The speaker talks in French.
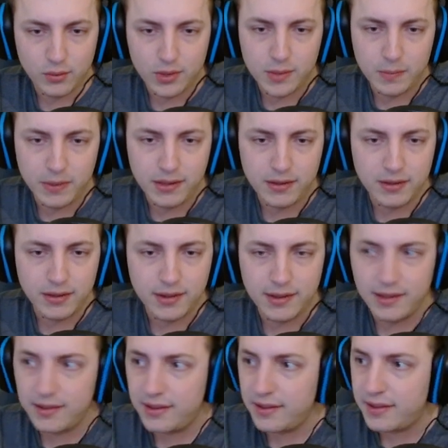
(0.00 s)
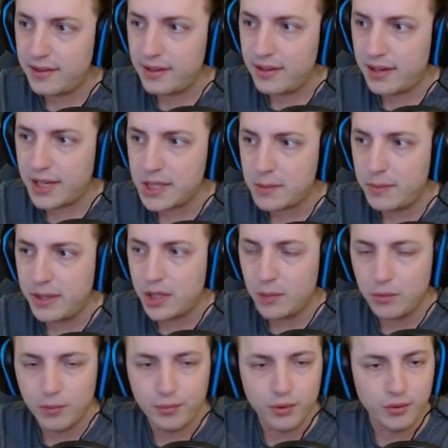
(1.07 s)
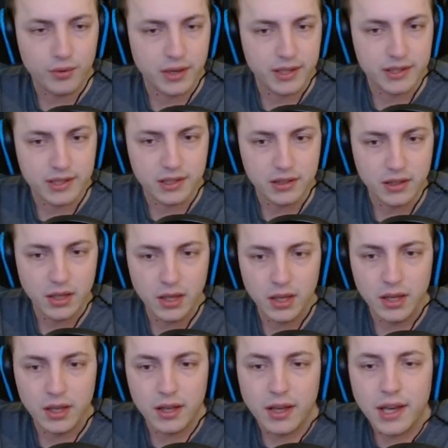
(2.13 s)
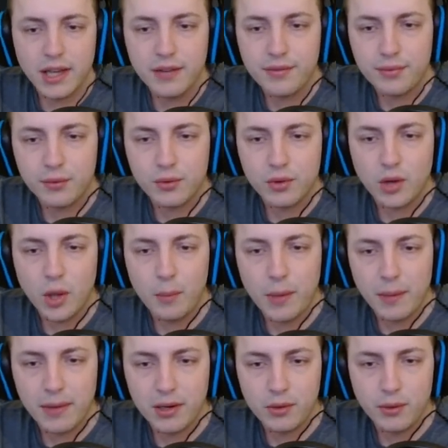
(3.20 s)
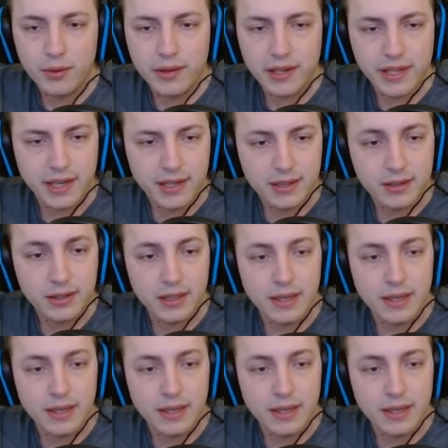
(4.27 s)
Donc speed, DCC, HP comme on peut le voir ici. Et ils font euh, pas mal de dégâts.